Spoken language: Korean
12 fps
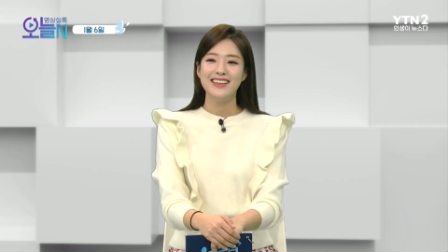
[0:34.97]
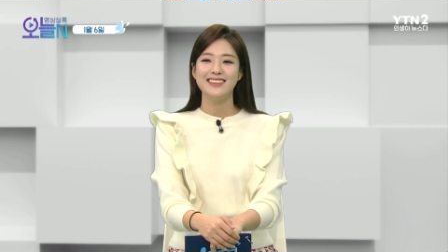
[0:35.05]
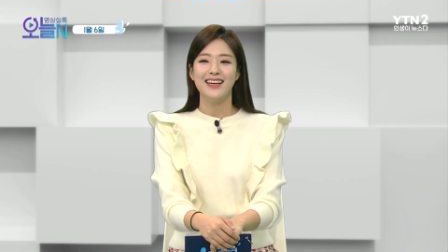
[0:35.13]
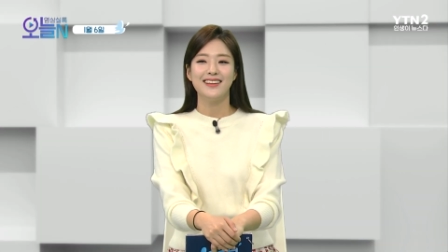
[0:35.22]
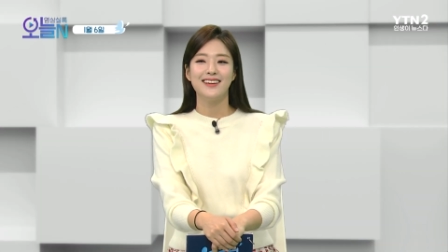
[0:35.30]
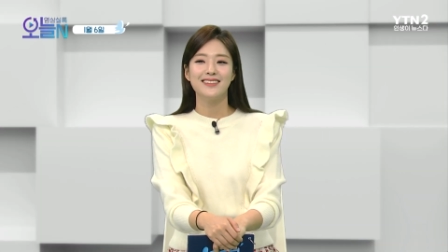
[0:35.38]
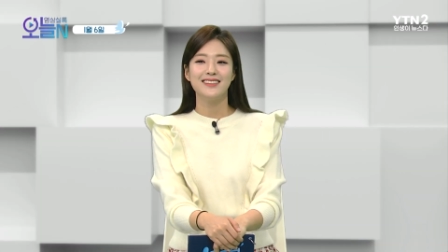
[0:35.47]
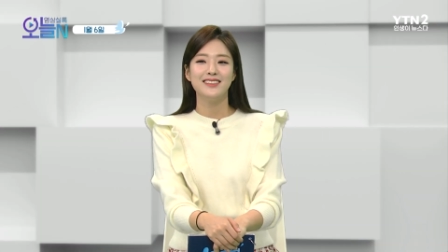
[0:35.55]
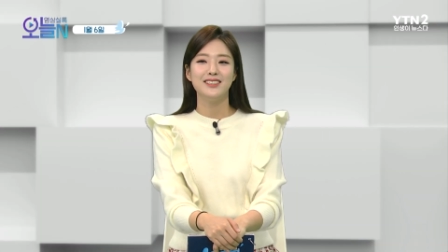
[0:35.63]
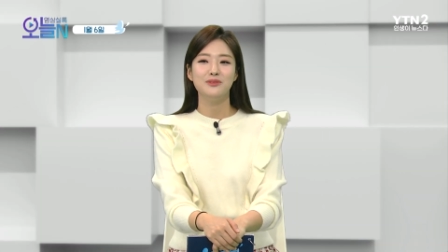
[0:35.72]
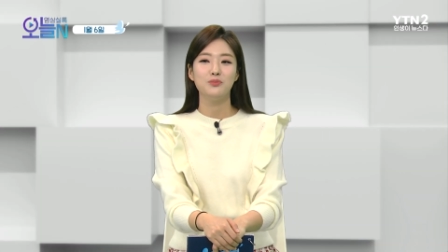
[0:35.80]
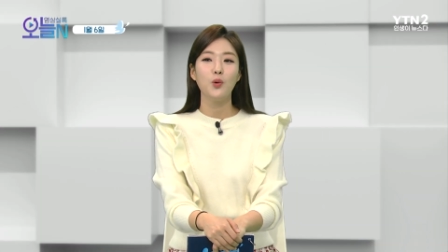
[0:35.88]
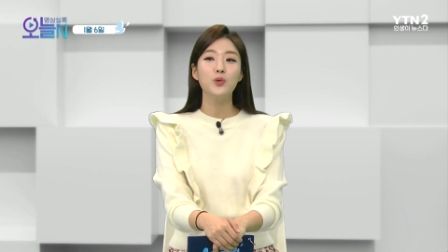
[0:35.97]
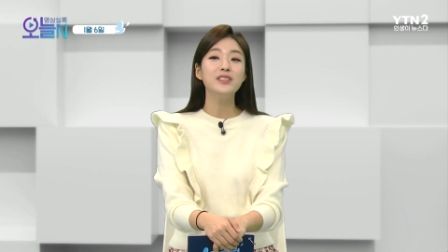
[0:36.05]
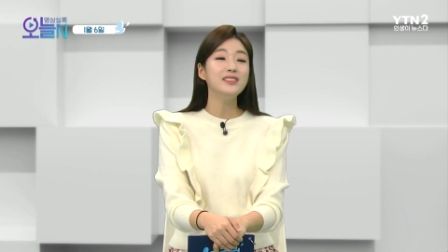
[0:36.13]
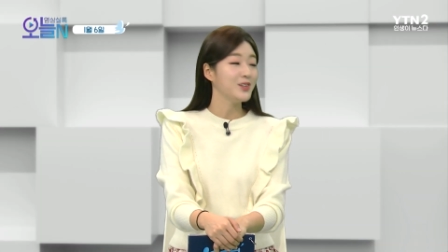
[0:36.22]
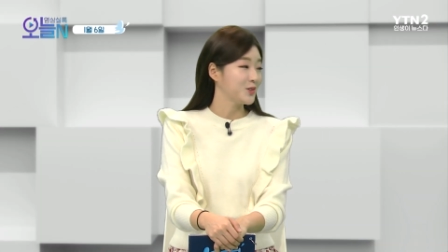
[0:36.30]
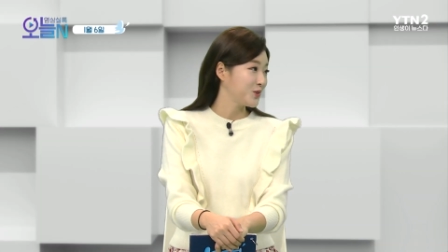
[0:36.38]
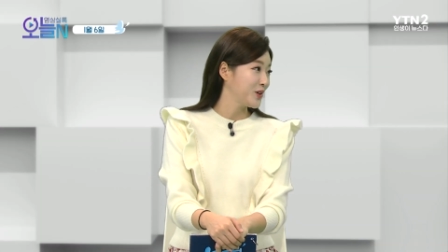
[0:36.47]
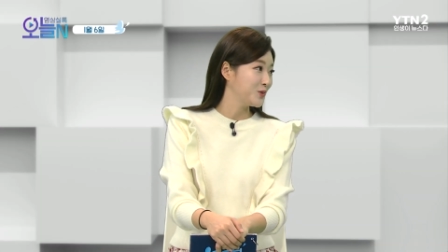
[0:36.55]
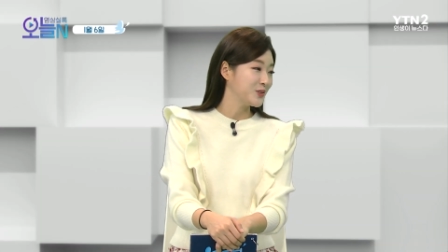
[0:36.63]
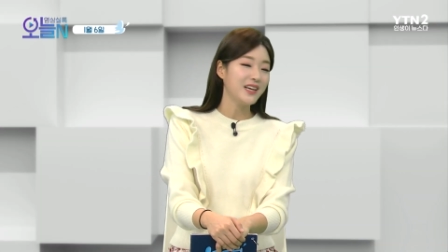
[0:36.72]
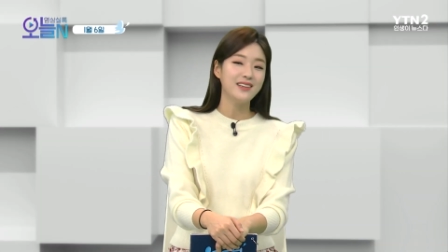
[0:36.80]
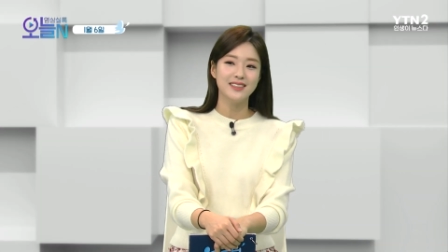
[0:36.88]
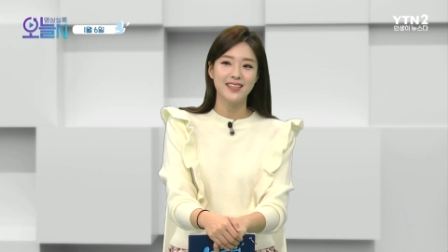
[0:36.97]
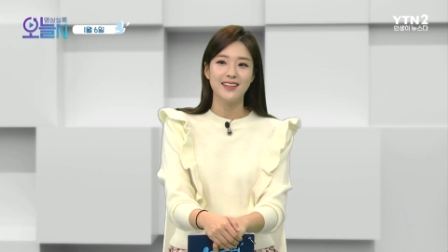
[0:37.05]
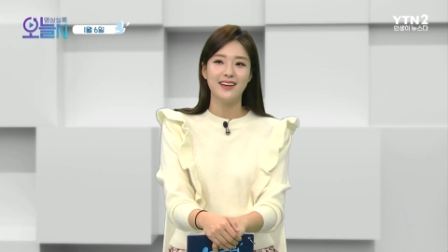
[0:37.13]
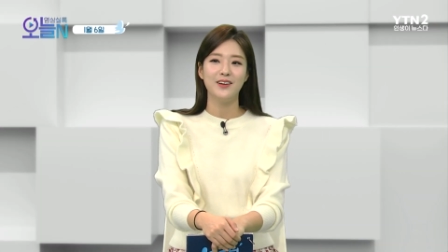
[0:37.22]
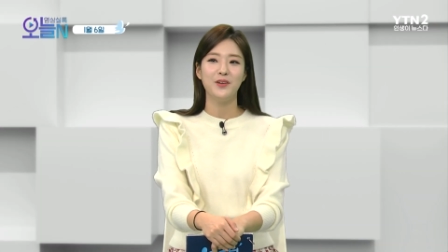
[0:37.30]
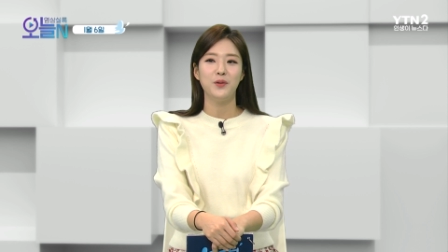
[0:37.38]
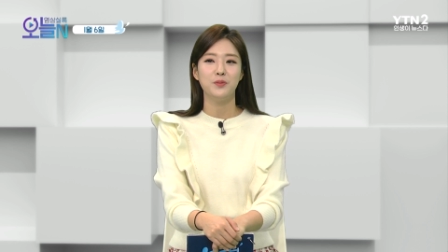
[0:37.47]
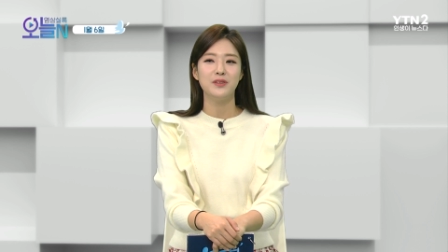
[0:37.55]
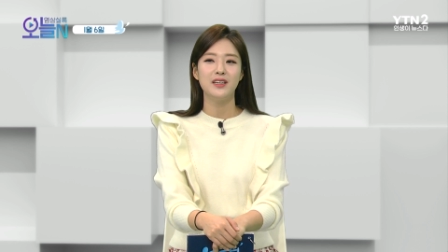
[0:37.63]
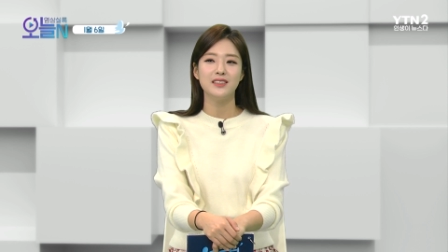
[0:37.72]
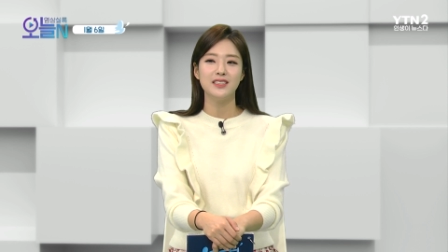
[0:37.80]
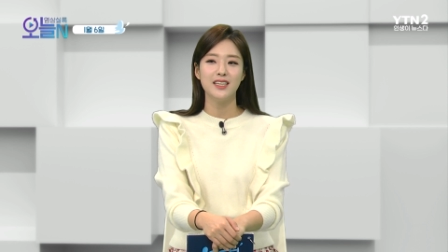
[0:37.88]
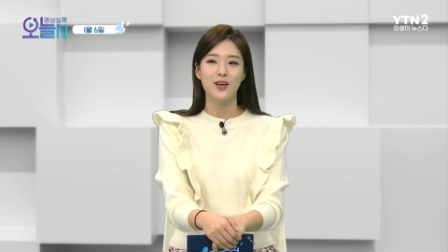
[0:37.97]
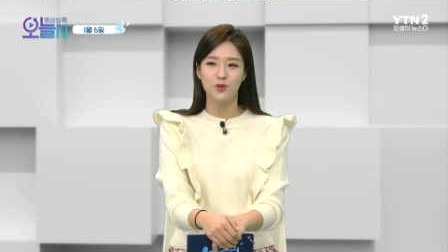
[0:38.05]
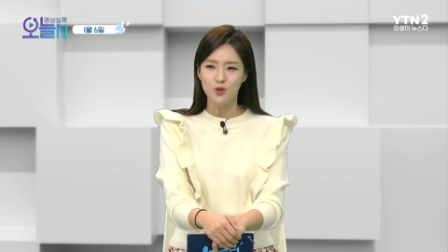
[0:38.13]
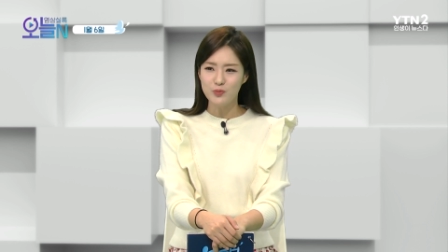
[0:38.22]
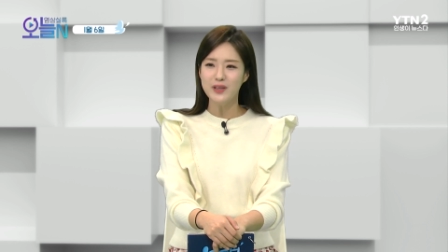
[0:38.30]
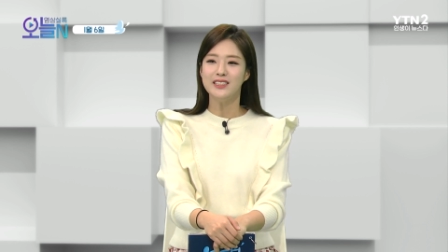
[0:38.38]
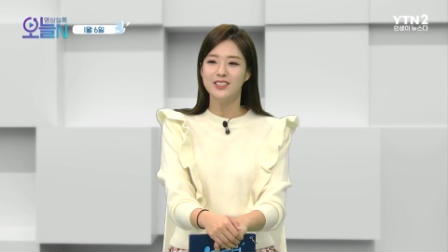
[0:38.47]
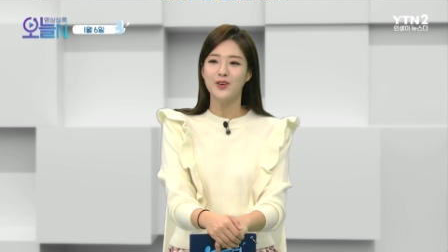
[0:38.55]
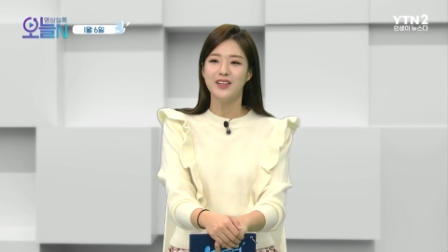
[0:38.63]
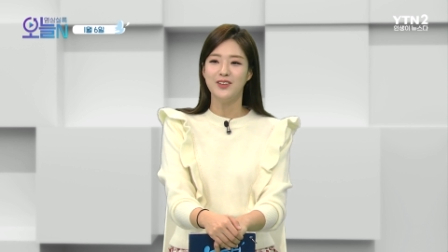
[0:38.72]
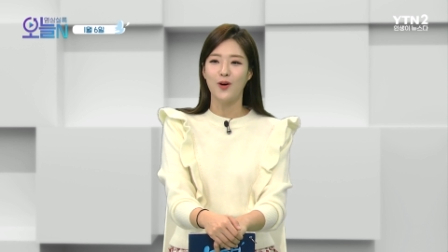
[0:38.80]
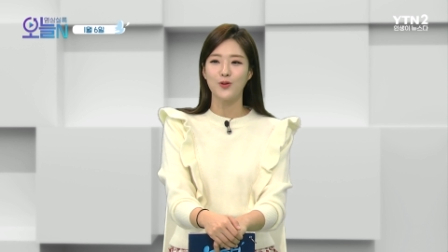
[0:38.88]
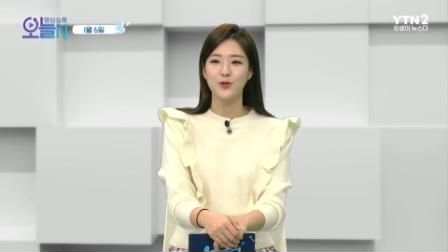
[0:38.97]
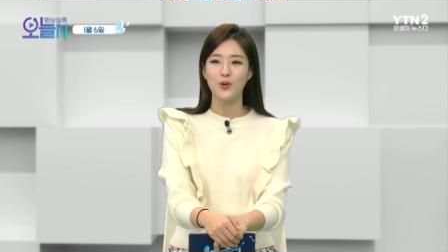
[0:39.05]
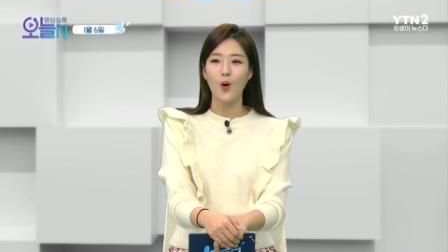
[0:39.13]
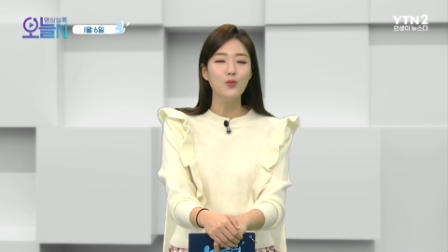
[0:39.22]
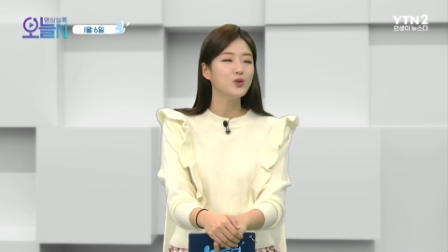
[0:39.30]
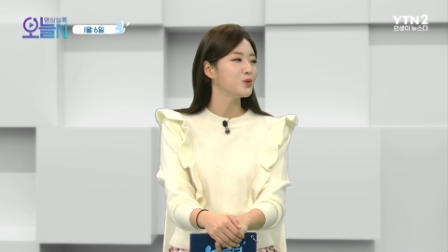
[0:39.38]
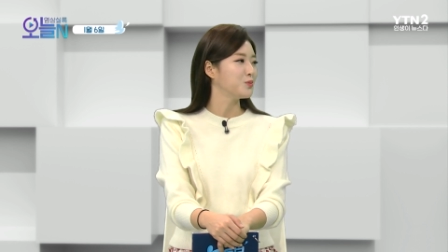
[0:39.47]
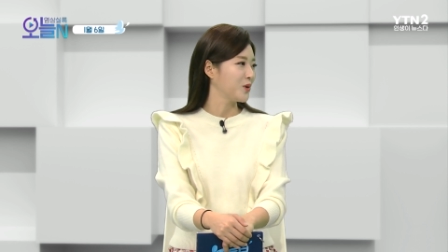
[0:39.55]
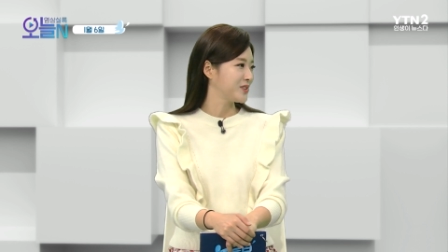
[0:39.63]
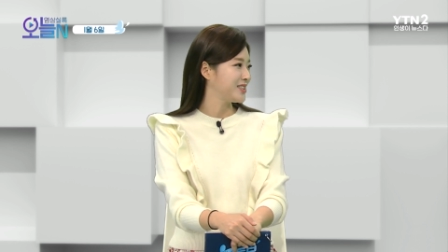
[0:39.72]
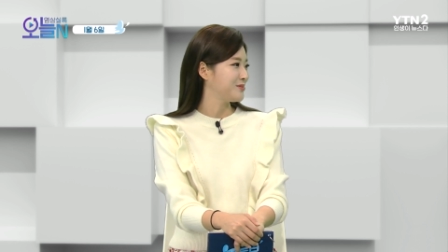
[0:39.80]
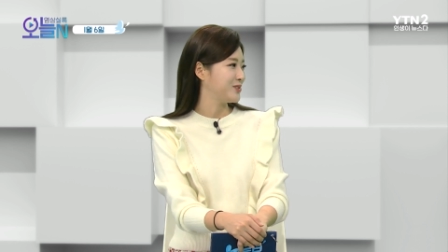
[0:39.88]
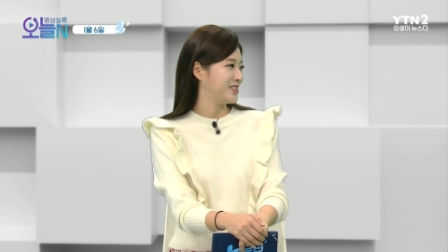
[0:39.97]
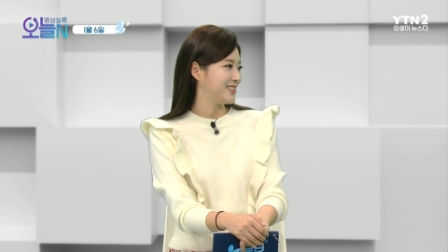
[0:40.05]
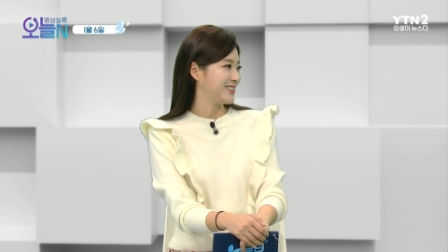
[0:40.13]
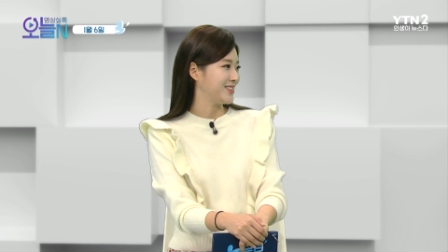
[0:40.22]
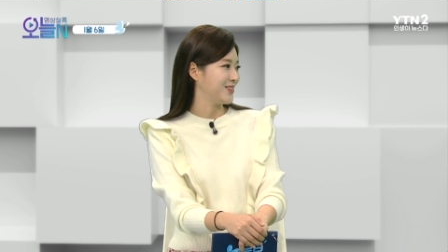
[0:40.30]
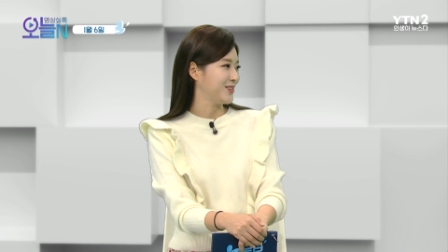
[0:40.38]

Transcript: 이 잔다르크는 모든 여성의 우상이잖아요. 프랑스의 국민적인 영웅, 너무 멋진 분이시죠.